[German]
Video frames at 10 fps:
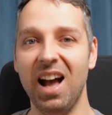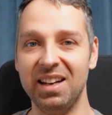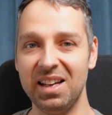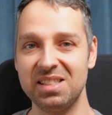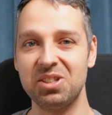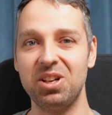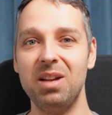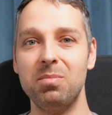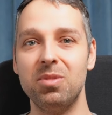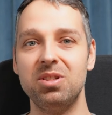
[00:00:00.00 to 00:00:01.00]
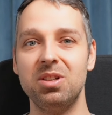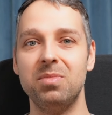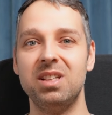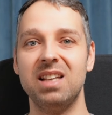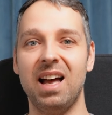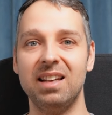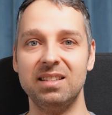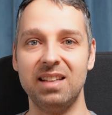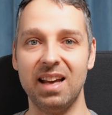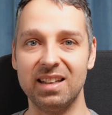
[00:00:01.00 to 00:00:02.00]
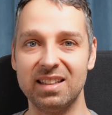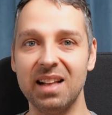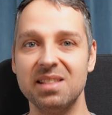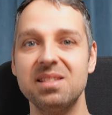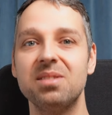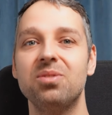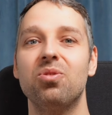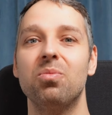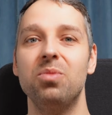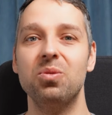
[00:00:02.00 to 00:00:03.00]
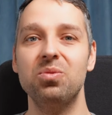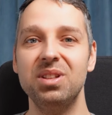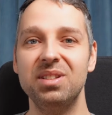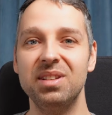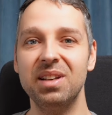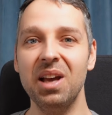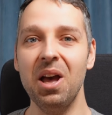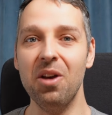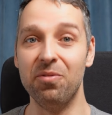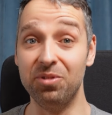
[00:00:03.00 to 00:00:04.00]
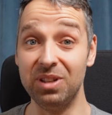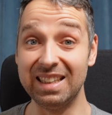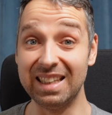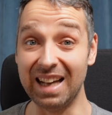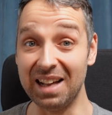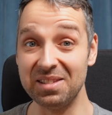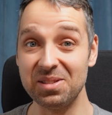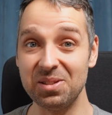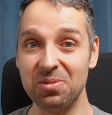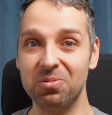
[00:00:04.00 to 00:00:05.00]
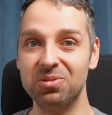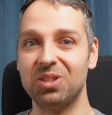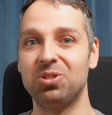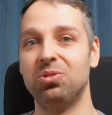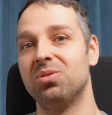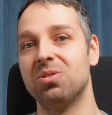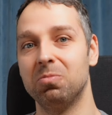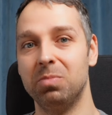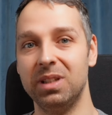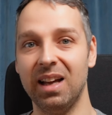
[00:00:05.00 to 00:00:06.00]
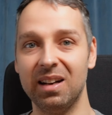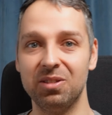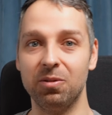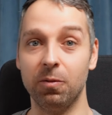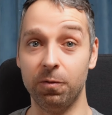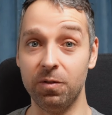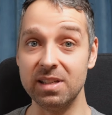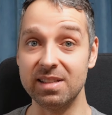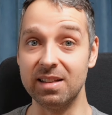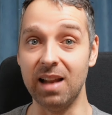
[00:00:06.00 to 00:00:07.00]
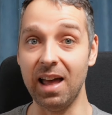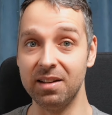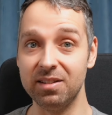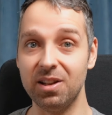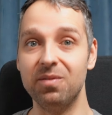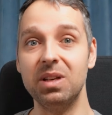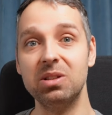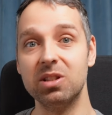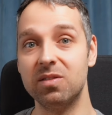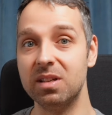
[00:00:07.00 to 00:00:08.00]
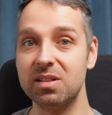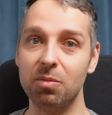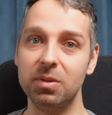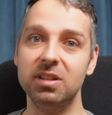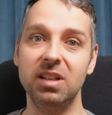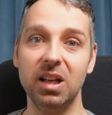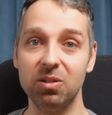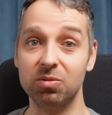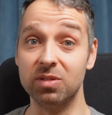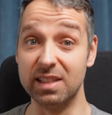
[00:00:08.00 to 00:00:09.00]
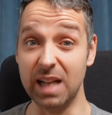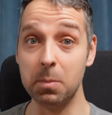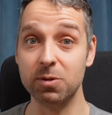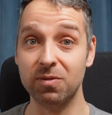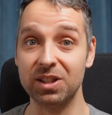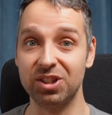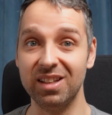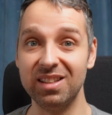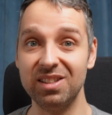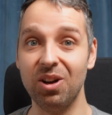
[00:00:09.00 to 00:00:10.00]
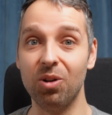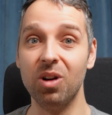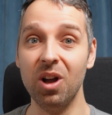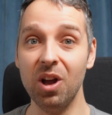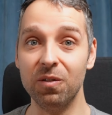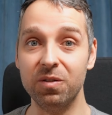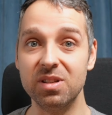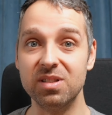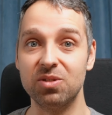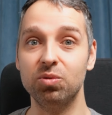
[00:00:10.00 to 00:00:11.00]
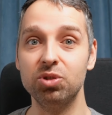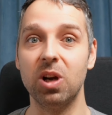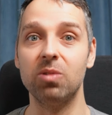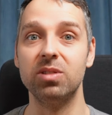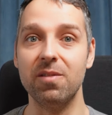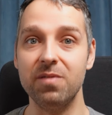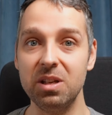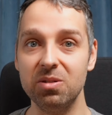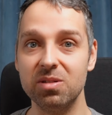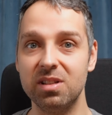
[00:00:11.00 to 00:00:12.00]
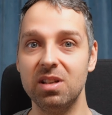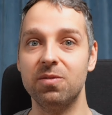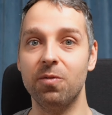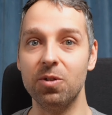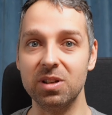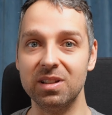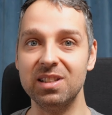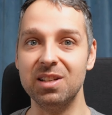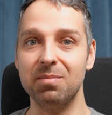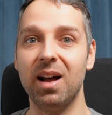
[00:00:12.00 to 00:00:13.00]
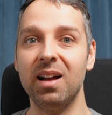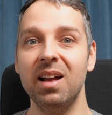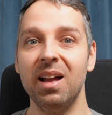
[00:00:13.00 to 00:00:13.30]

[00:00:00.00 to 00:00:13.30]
An erster Stelle möchte ich mich an der ganzen Community für die ganze Unterstützung bedanken. Fürs Liken der Videos, fürs Kommentieren und selbstverständlich auch fürs Zuschauen der Videos, die ich wöchentlich immer